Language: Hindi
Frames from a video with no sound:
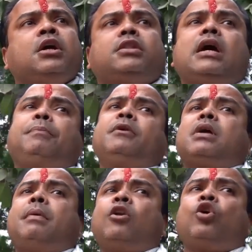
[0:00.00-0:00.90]
इधर फिर
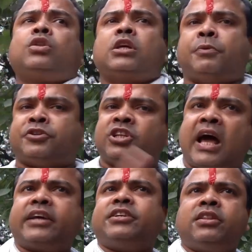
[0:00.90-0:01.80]
सबरणों को दस परसेंट
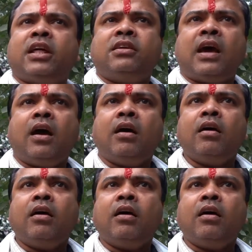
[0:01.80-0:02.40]
आरक्षण दे दिया